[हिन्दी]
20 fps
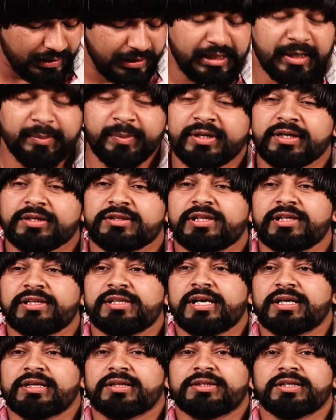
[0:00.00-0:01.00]
कह रहा मैंने दिल
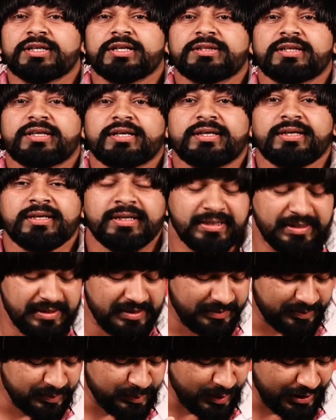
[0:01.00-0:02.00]
दिया था तेरे तय
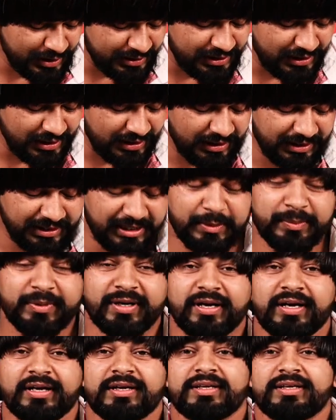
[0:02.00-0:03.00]
मेरे दिल का के
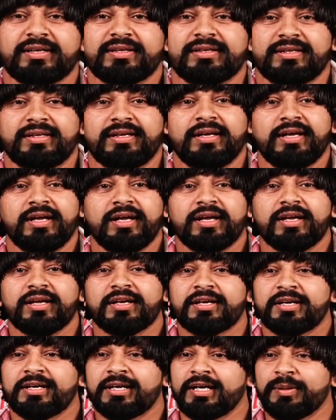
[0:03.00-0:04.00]
बनागी
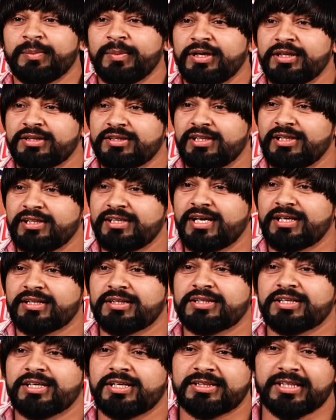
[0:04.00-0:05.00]
कह रहा मैंने दिल दिया
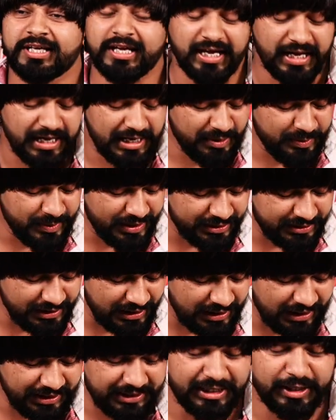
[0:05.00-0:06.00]
था तेरे तय अरे मेरे
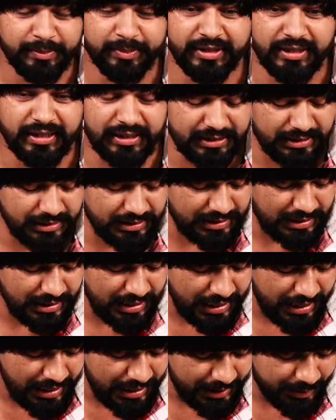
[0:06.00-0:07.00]
दिल का के बनागी
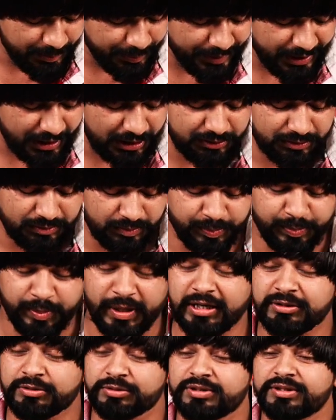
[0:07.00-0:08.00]
अरे प्यार
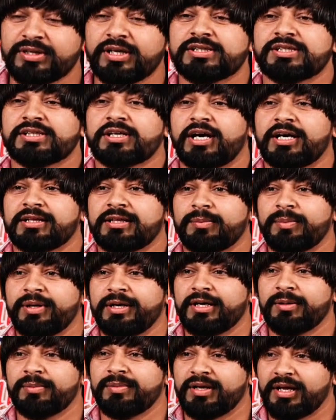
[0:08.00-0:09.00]
प्यार तो तने सिखाया था
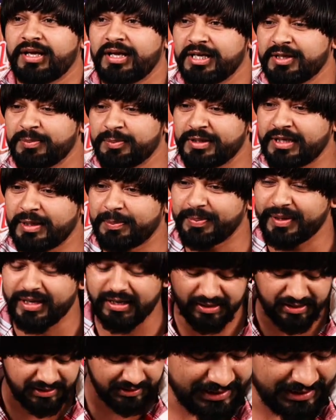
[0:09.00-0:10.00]
मैडम ये मेरे
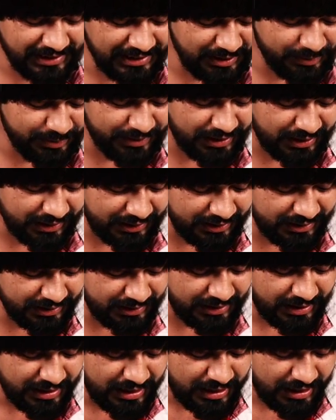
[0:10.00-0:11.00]
प्यार खेल बना गई
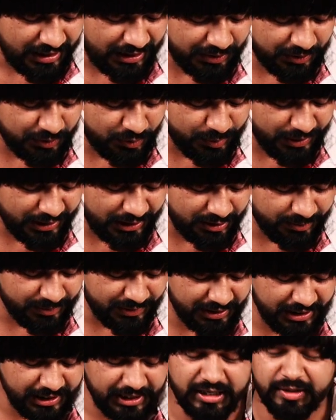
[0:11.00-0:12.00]
अरे क्यों मैडम
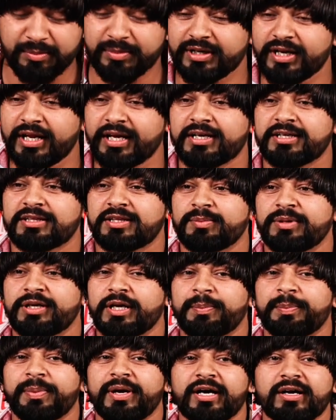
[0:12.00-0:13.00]
के कमी रह गई थी
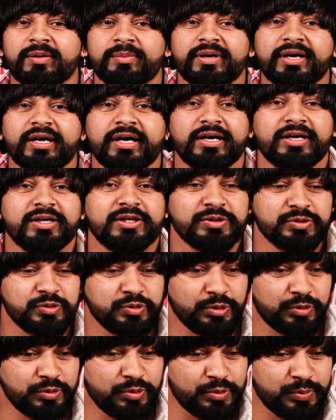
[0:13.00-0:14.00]
मेरे प्यार में
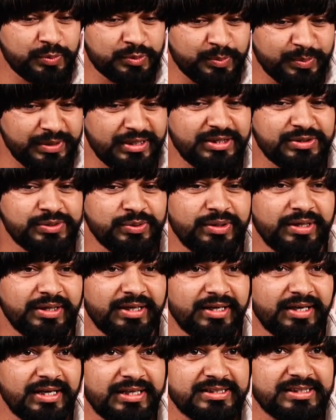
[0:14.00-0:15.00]
जो तू मन छोड़
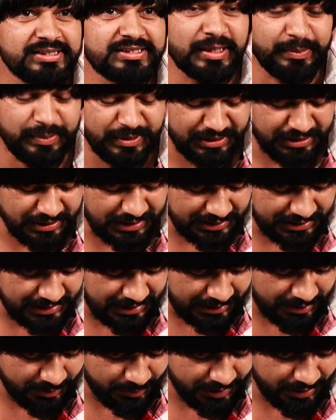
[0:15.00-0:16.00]
कर राजी से अपने नए
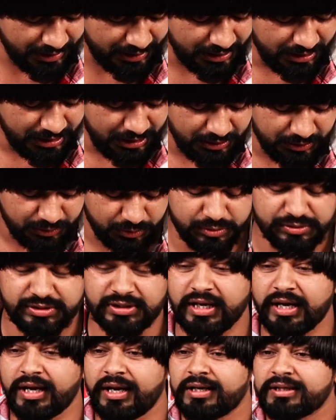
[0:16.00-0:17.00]
यार में तो
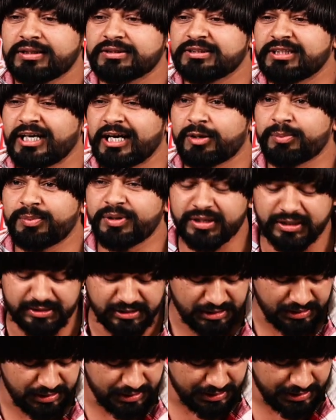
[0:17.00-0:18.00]
जा यार भी
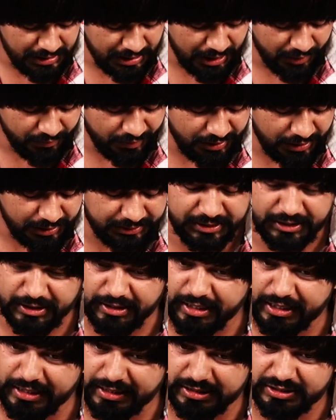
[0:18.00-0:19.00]
कदे नहीं आवागा तेरे
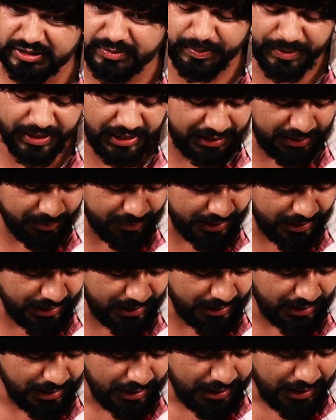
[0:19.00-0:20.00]
नए इस प्यार
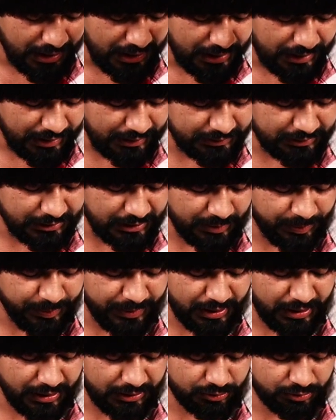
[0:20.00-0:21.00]
में अरे तेरे
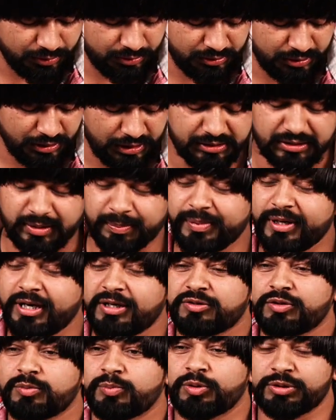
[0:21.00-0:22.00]
प्यार तेरे तो
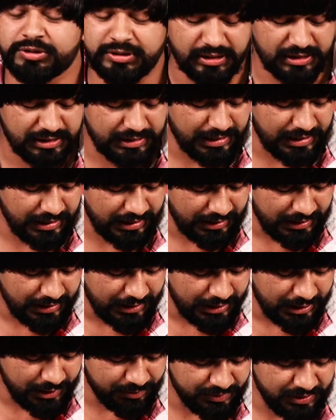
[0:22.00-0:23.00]
प्यार तो बहुत कर लिया
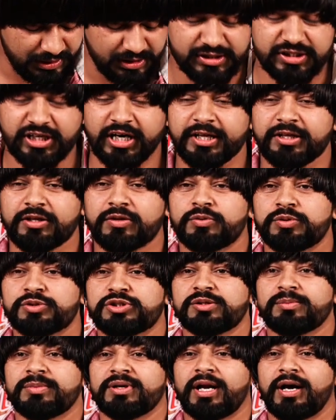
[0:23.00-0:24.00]
इब तेरे जान की
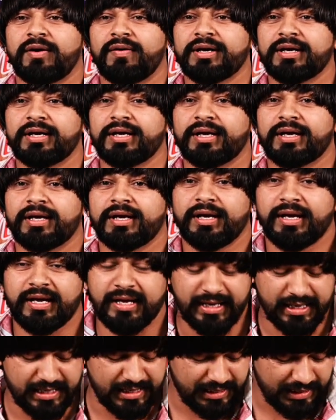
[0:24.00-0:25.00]
खुशी मनावांगे
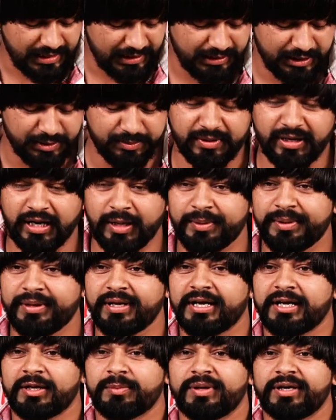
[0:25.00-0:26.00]
हैं अरे बिलावणी
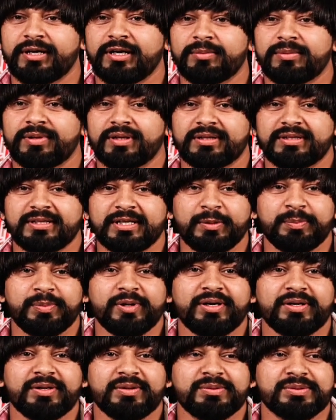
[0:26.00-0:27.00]
आ गई मैडम है तेरे
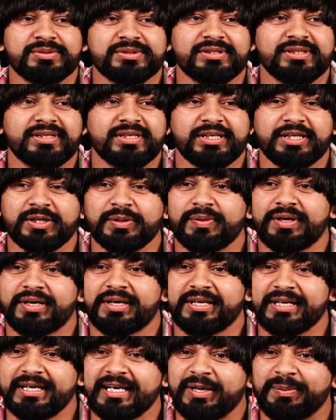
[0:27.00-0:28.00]
प्यार की खुशी गेहूँ आगे
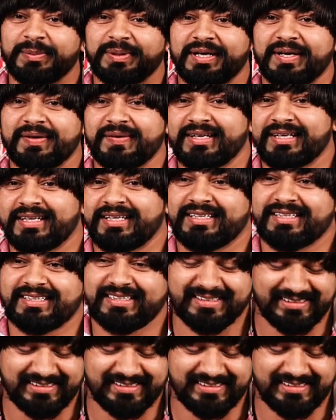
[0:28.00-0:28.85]
किल्या मनावांगे